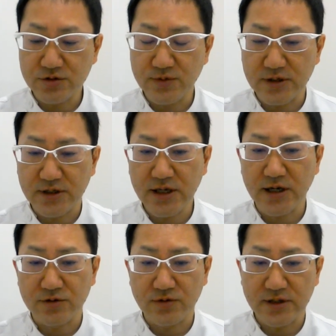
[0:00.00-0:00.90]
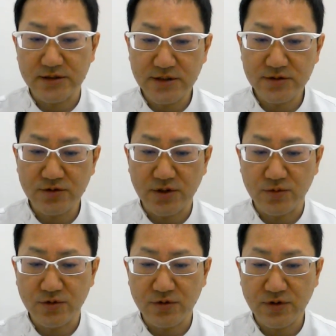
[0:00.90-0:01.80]
つまり怪我とかですね、そういった
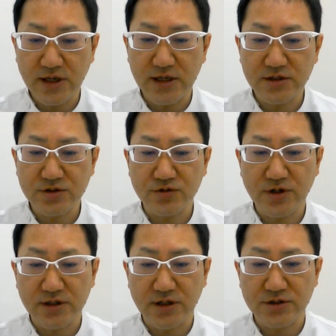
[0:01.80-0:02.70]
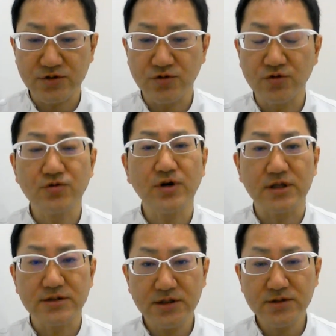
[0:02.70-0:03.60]
ものとか、炎症であったり、腫瘍とか
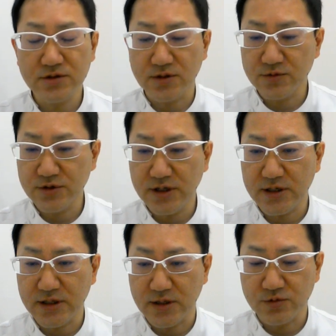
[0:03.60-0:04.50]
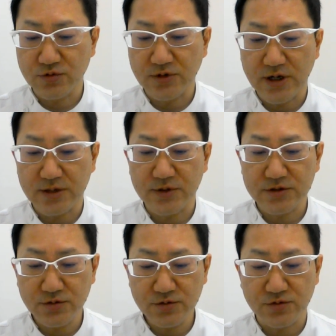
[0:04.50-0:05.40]
ですね、そういったもので痛むことがありま
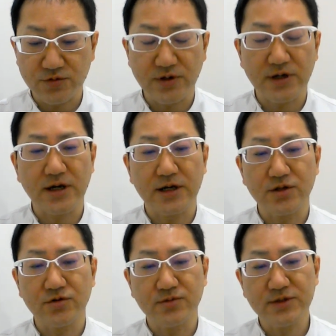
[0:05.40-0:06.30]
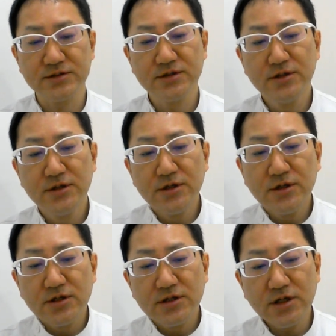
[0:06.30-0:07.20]
すよ、ということが書かれております。